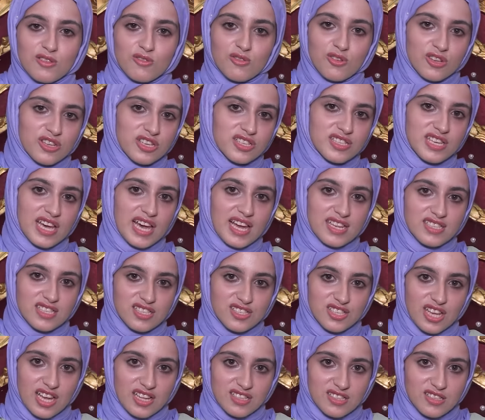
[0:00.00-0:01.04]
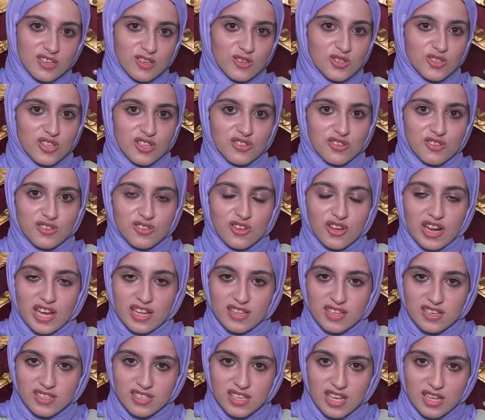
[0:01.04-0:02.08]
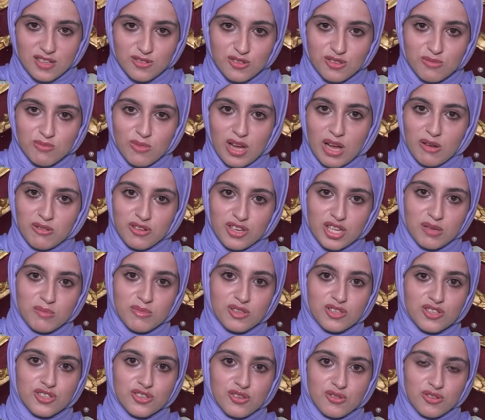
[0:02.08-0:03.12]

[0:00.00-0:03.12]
كلية حاشا شجعتني خصوصا دكتور حيدر سعدون المعاون العلمي